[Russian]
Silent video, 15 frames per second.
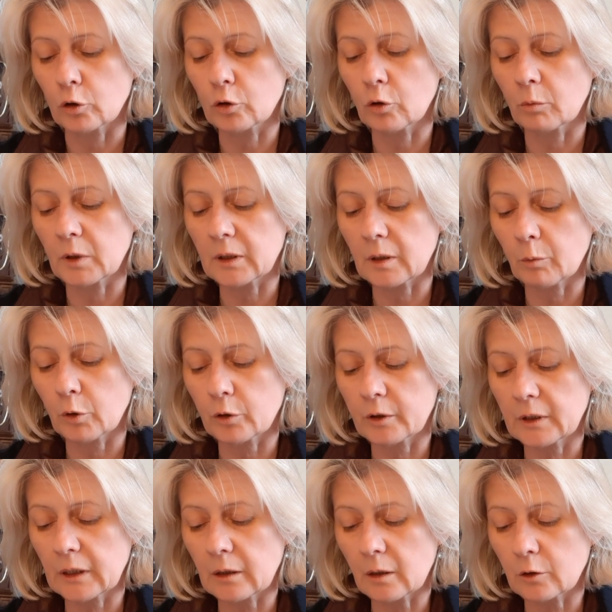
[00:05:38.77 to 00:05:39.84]
чтобы
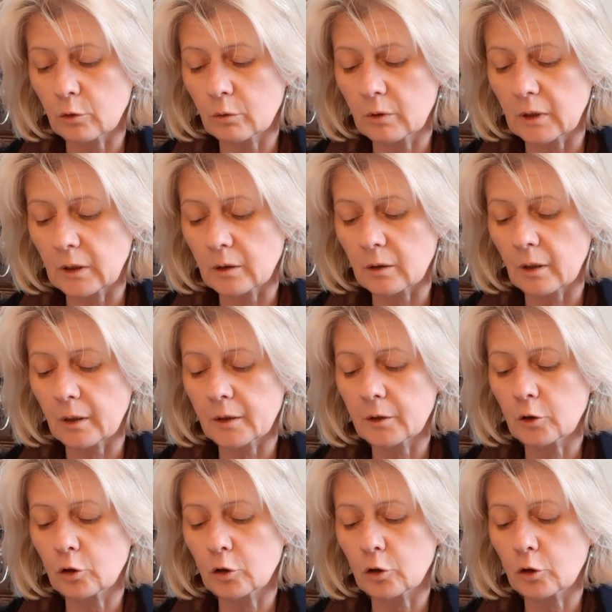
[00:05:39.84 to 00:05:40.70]
соблюсти рассудительность,